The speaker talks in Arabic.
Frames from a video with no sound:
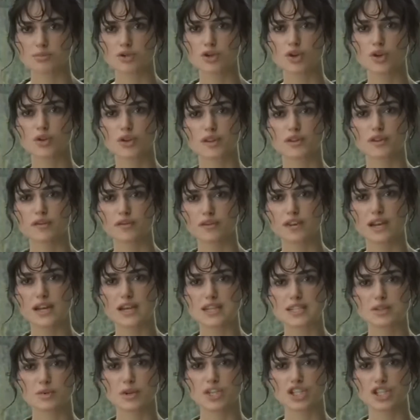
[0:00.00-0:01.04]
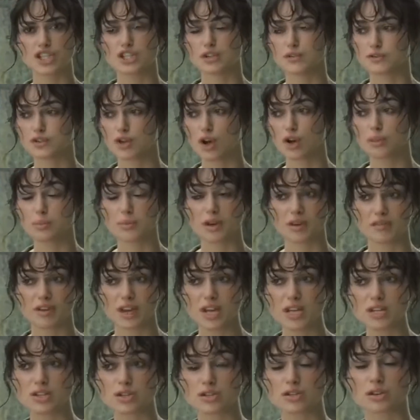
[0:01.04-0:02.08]
فيلم زي غيرها من الروايات اللي
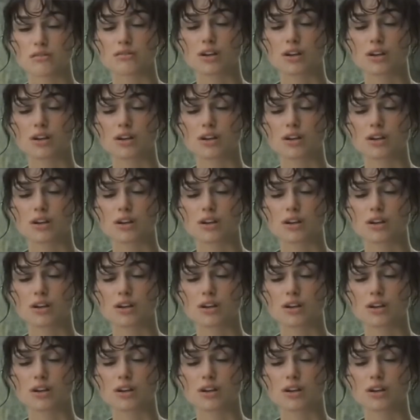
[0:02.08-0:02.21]
فاتت